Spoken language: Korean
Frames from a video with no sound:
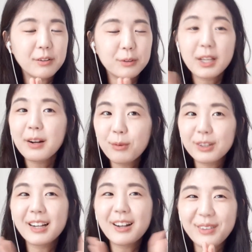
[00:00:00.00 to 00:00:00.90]
어, 사람과
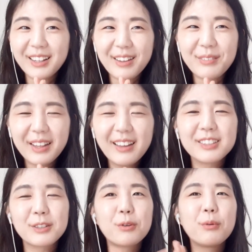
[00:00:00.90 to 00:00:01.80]
사람이기 때문에
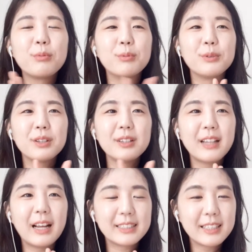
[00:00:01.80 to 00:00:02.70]
그래서 그런 부분들
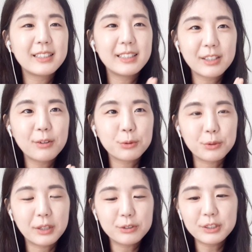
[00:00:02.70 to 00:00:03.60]
다 체크해서
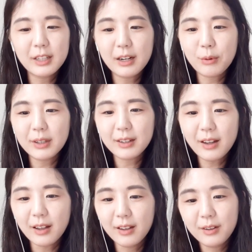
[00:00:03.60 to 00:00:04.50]
조정해 주신다라고
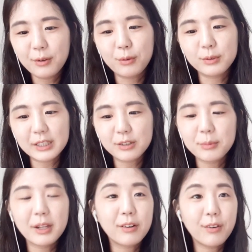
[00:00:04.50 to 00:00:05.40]
하니까 어, 장점이
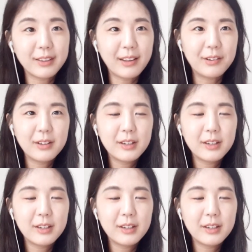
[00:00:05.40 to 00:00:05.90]
될 것 같아요.